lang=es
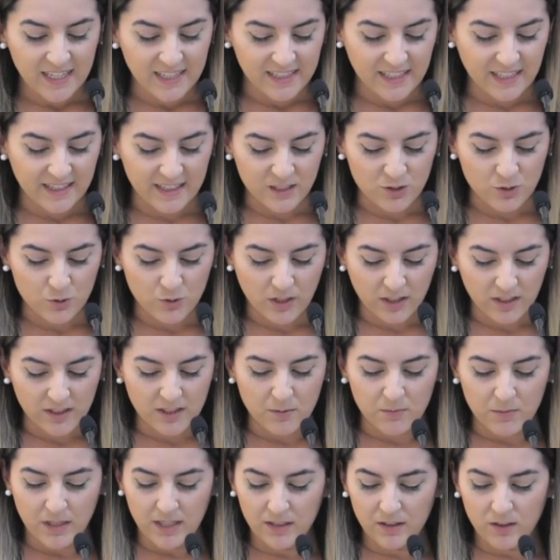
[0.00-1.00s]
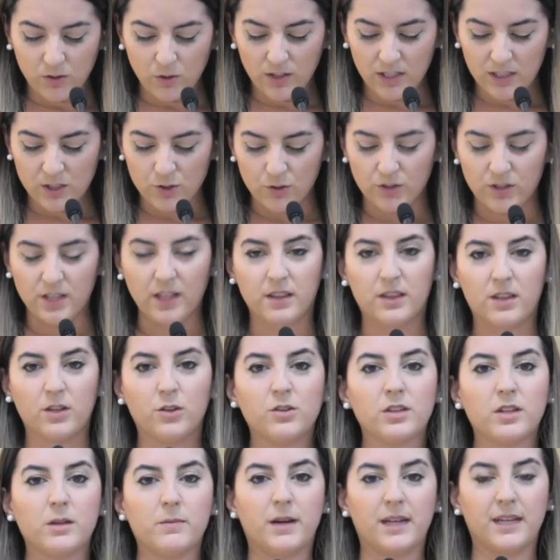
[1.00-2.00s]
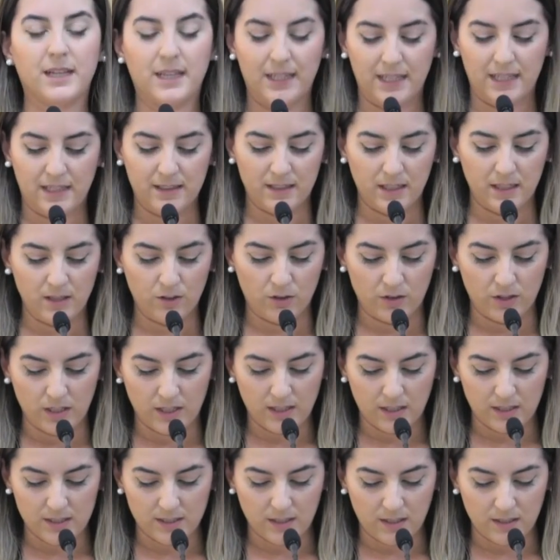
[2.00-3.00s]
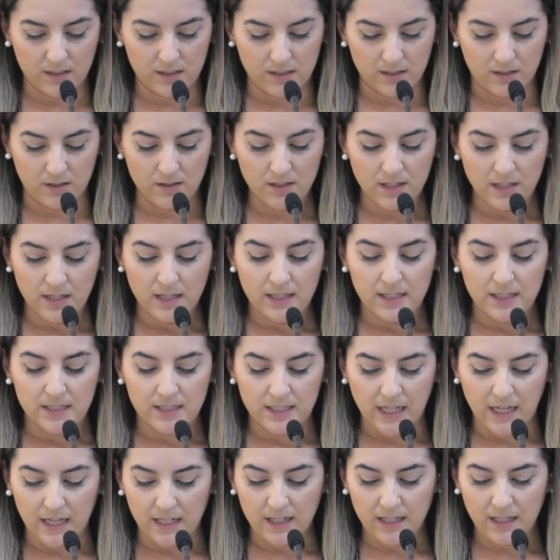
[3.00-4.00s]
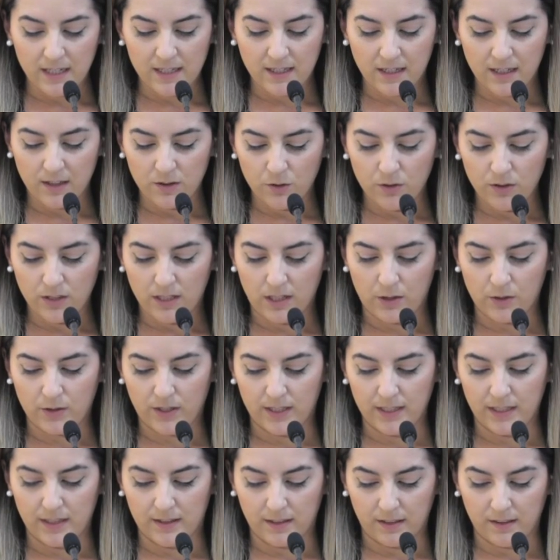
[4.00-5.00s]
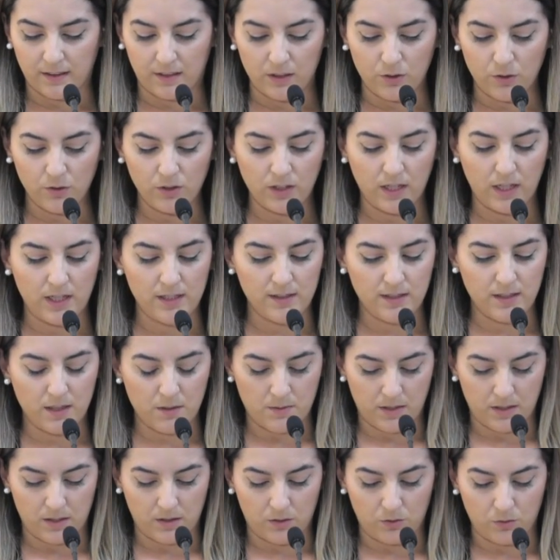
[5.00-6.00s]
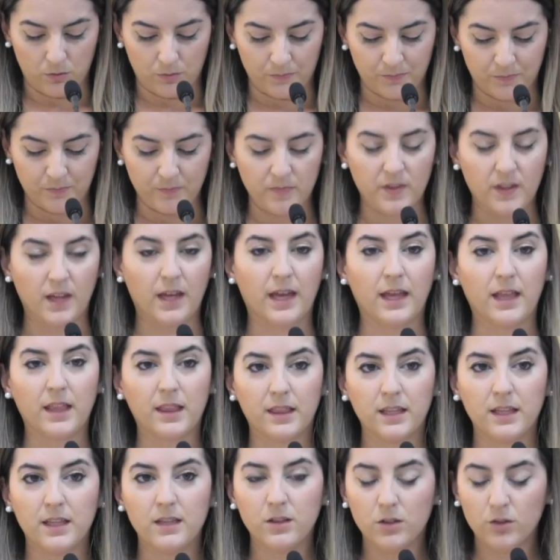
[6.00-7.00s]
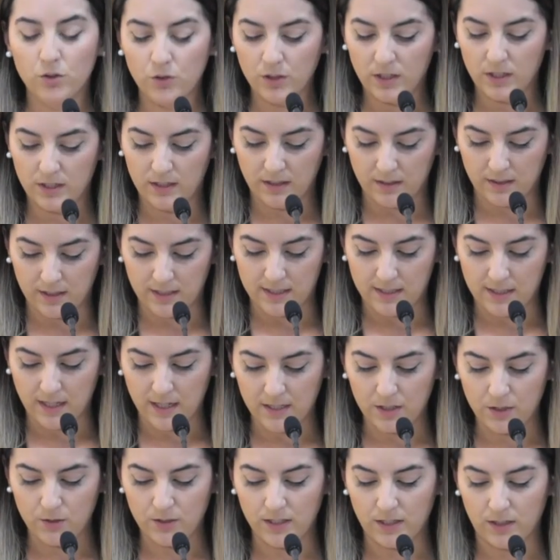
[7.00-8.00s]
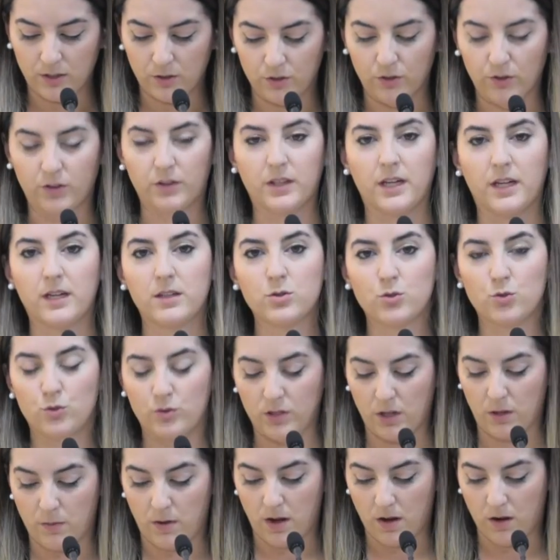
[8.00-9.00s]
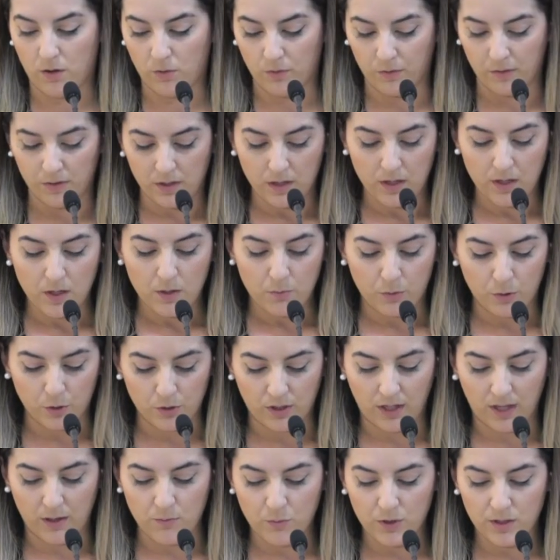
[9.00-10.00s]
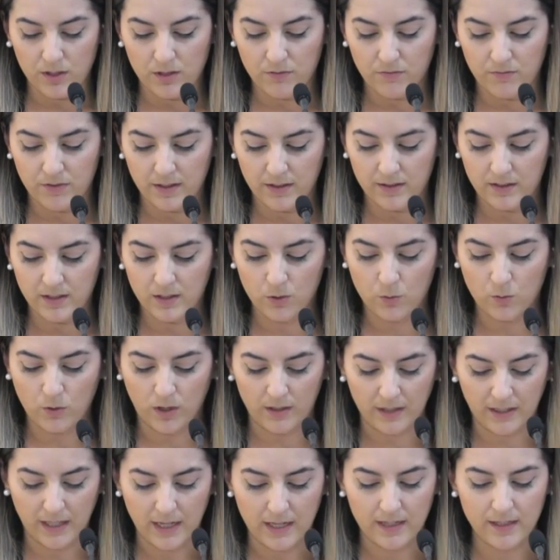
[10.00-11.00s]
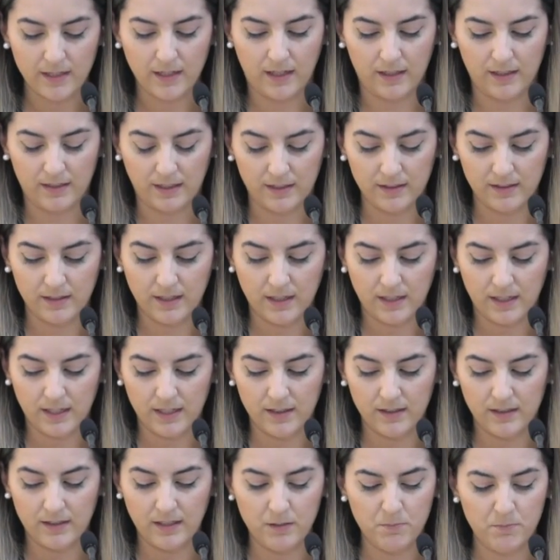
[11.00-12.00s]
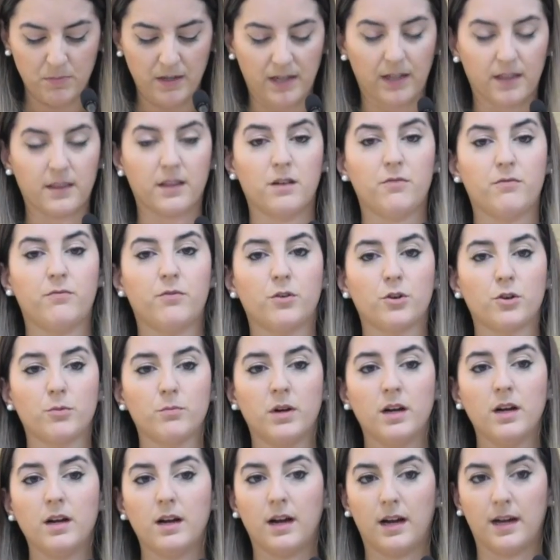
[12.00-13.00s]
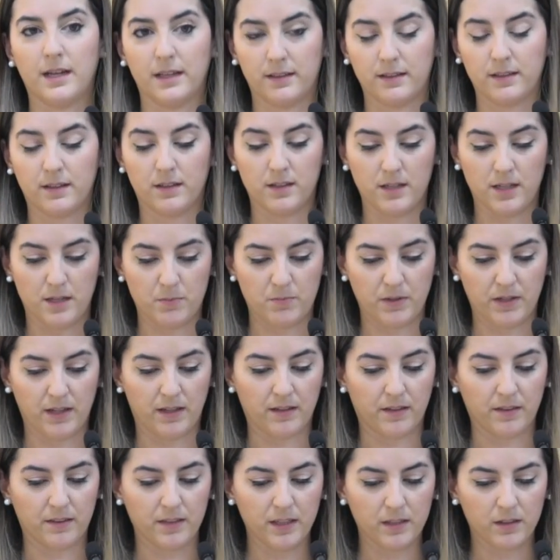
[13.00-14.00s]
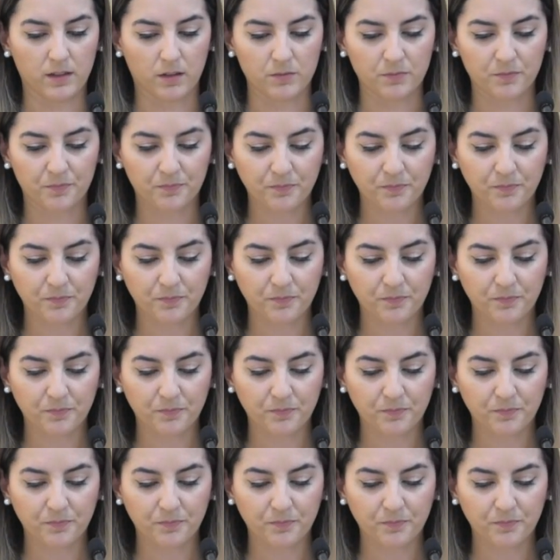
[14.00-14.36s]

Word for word: Desde su nacimiento, la Asociación de Bailes Latinos de Salsa se ha encargado de la organización de este evento. Es digno y necesario reconocer su trabajo, porque es muy difícil cuadrar a tanta gente para dar forma a esta esperada cita.